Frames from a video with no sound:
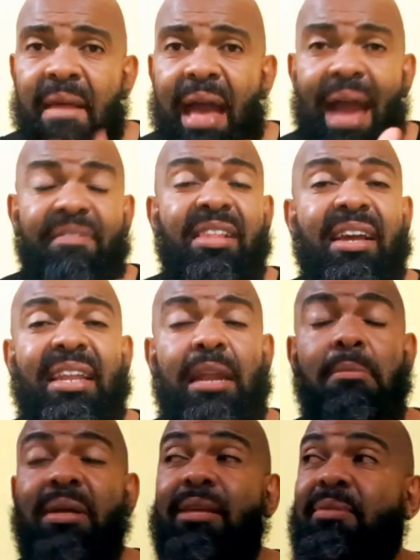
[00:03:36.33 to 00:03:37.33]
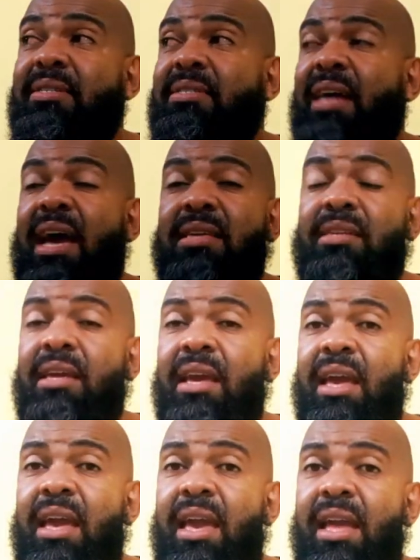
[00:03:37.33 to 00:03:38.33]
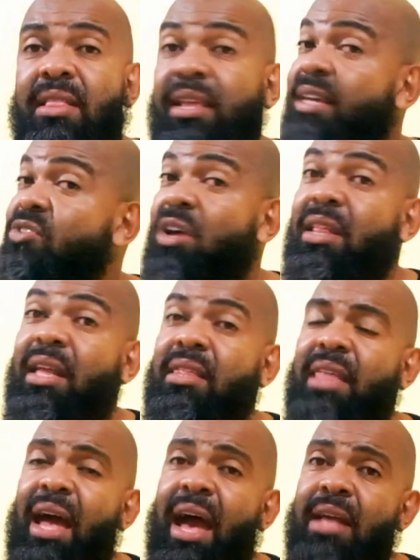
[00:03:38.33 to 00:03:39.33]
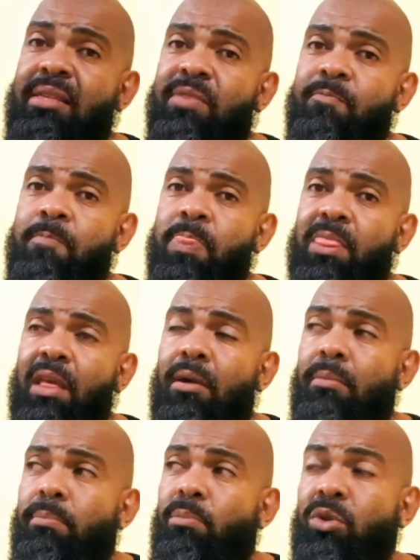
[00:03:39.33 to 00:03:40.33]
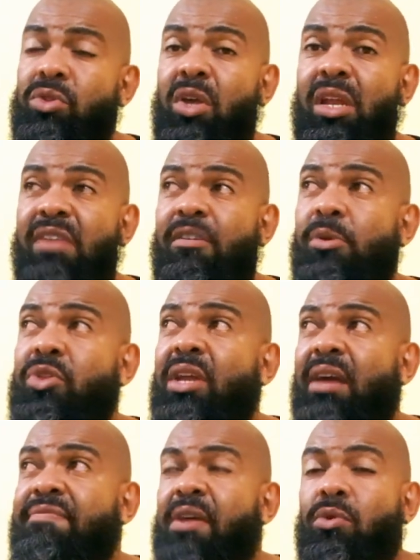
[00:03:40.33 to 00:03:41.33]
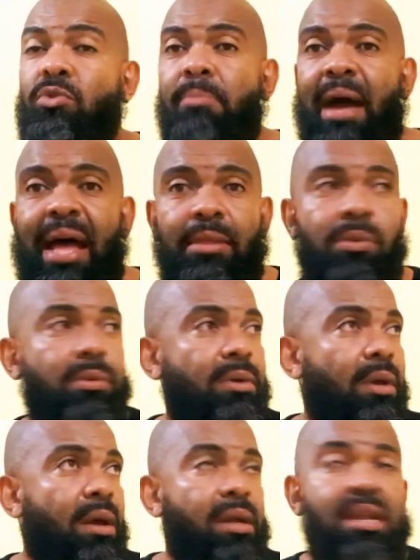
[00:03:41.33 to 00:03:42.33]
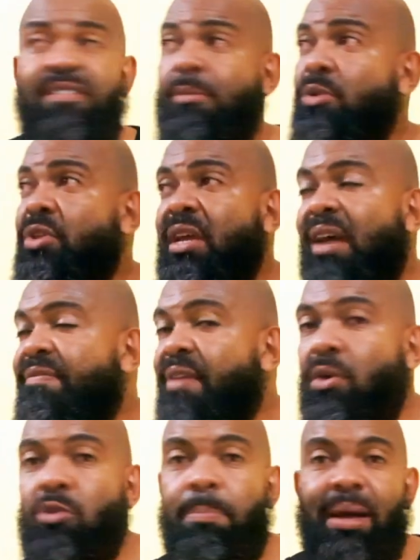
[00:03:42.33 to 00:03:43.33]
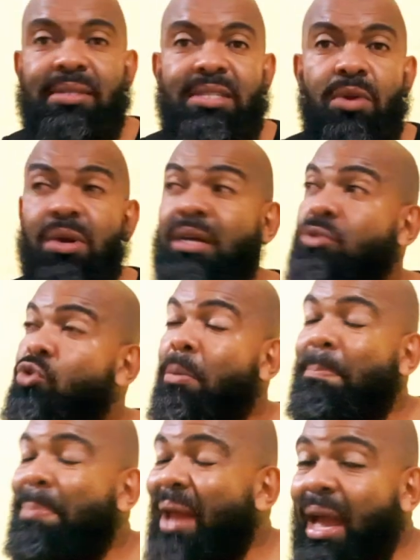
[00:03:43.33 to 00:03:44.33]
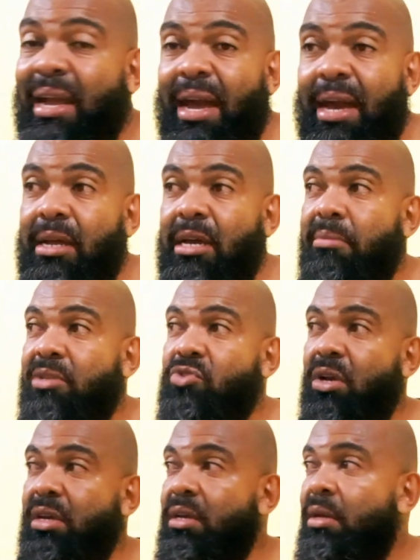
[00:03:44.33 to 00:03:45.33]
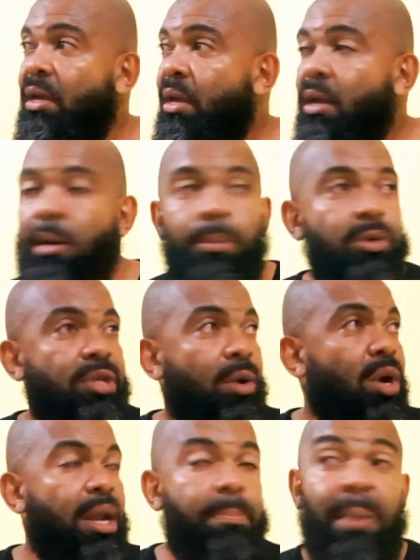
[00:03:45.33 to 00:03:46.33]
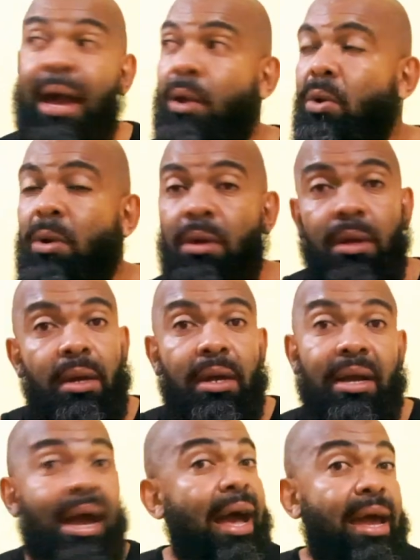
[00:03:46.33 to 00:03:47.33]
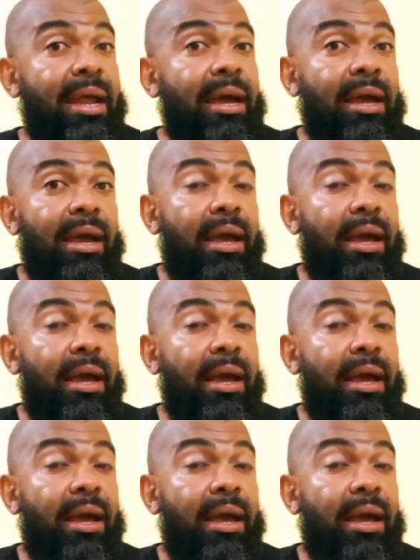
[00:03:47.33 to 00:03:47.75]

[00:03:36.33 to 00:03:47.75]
Às vezes a galera me manda mensagem, é três horas da tarde. Montanha, levei meu trinca-ferro no mato, levei meu trinca-ferro no passeio, cantou pra caramba, só que, poxa, agora parou. Cara,